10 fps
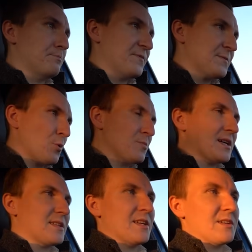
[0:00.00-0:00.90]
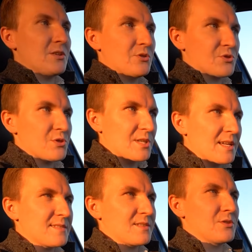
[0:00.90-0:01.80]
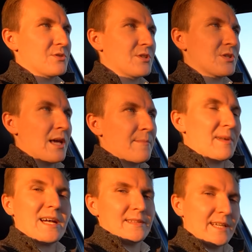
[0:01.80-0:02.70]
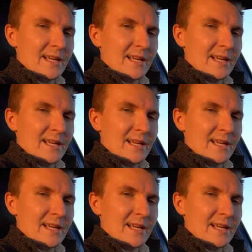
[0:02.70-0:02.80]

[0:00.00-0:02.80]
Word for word: wspomnianej i 30 czy też Megane